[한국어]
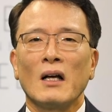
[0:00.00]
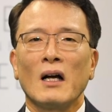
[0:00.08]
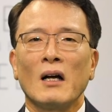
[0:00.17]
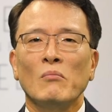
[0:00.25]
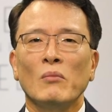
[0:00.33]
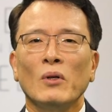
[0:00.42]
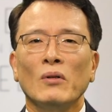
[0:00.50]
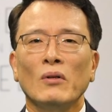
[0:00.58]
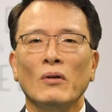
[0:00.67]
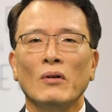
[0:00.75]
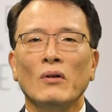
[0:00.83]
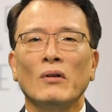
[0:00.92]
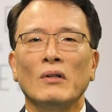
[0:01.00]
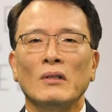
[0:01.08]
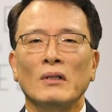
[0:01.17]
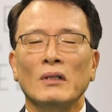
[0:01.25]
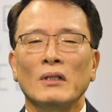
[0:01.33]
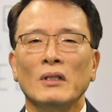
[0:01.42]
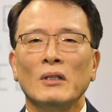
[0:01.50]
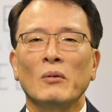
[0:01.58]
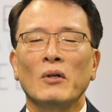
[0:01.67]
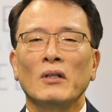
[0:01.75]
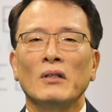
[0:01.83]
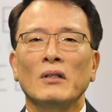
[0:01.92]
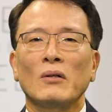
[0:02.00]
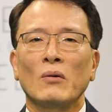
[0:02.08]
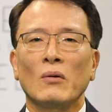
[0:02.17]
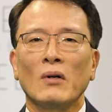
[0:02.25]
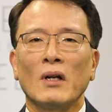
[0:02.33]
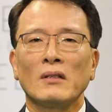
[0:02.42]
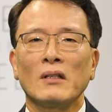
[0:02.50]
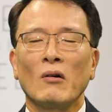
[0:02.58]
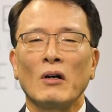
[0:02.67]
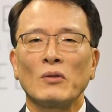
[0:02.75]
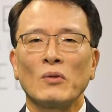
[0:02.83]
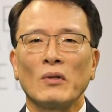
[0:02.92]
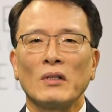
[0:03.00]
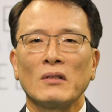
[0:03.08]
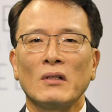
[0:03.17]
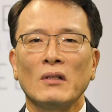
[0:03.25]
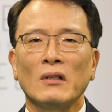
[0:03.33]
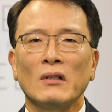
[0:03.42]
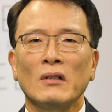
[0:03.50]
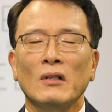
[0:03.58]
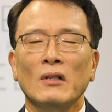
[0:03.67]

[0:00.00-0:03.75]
한 번도 이번 코로나 상황 속에서